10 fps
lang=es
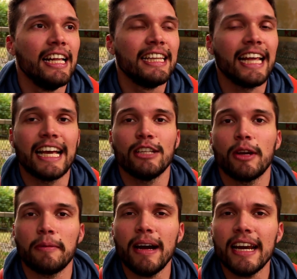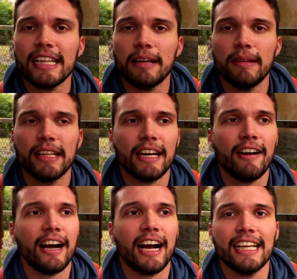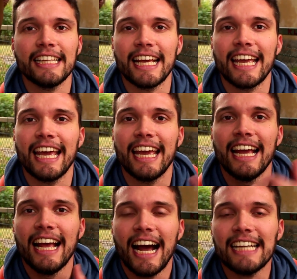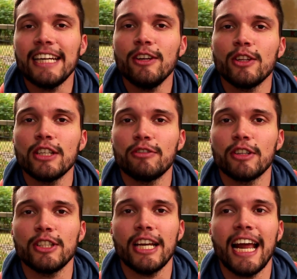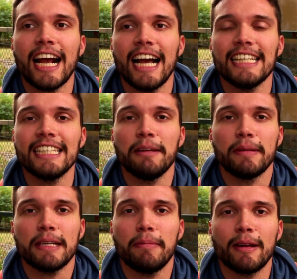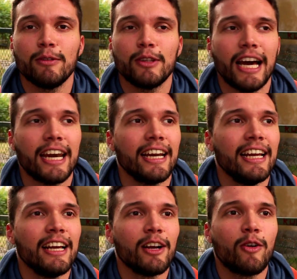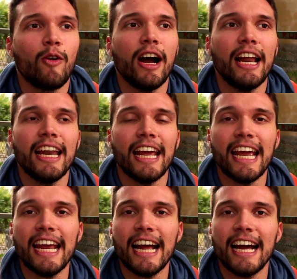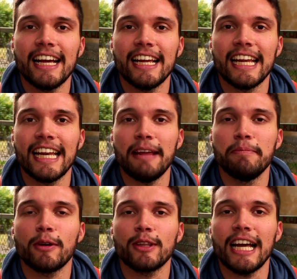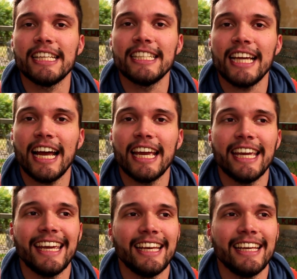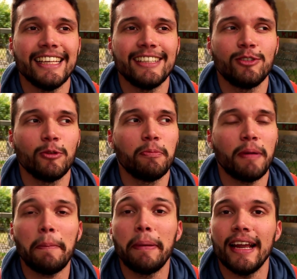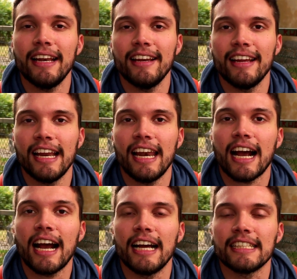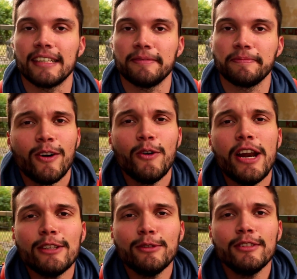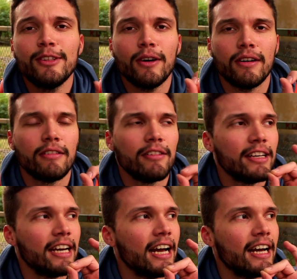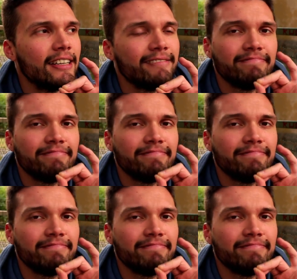de que su hermana también trabaja, de que hacen otros esfuerzos en la casa y se empieza a preguntar cuál era la importancia y su papel en la casa. Un asunto o una